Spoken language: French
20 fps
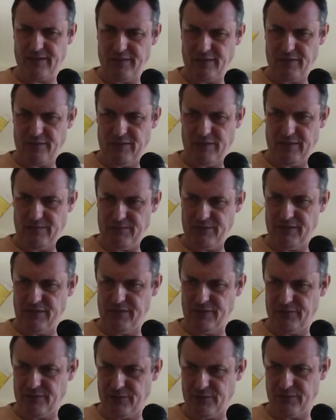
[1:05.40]
Trouvé un petit
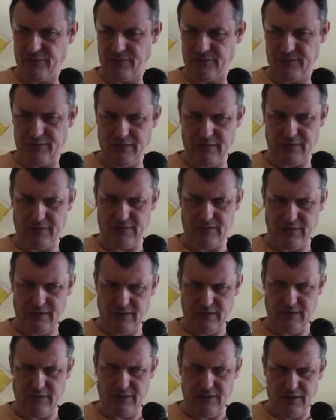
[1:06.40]
défaut.
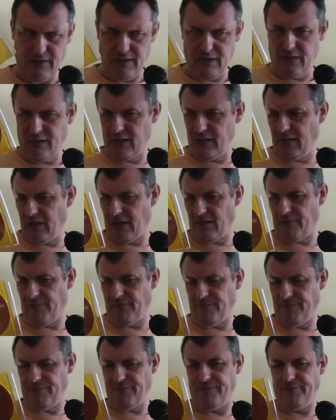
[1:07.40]
Alors,
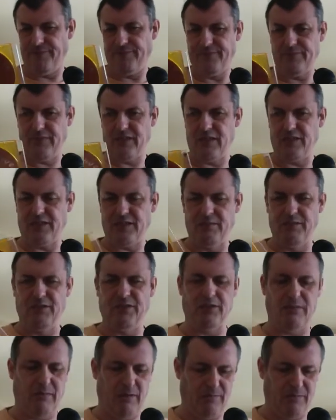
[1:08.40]
j'ai mis
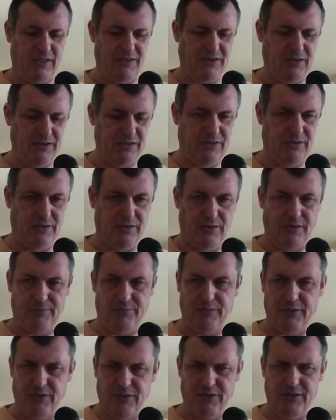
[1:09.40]
sur ma platine euh,
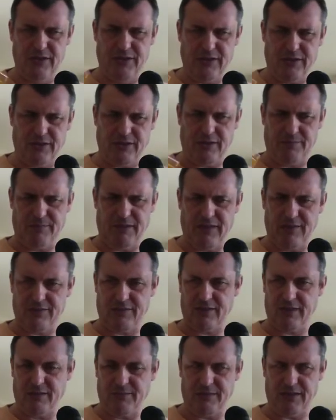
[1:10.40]
Pioneer, ça passe
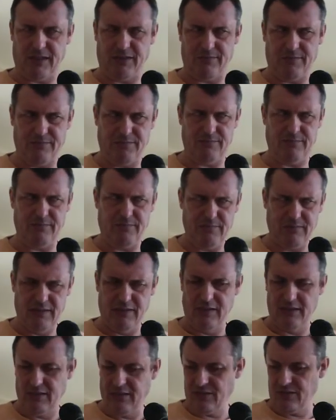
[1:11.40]
très bien.
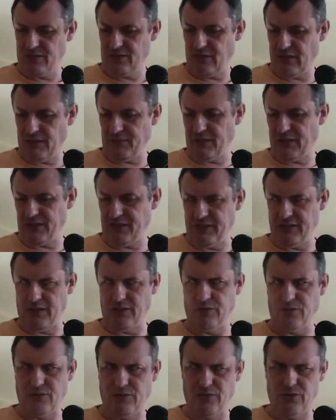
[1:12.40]
Sur la platine à
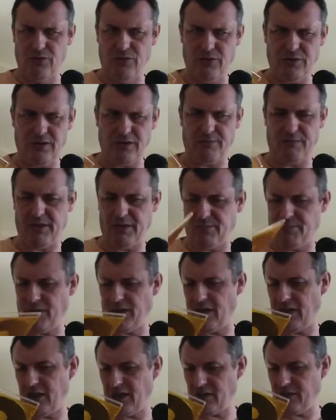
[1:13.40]
Nono, ça passe
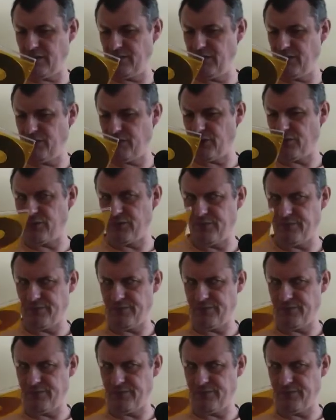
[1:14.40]
pas comme il faut.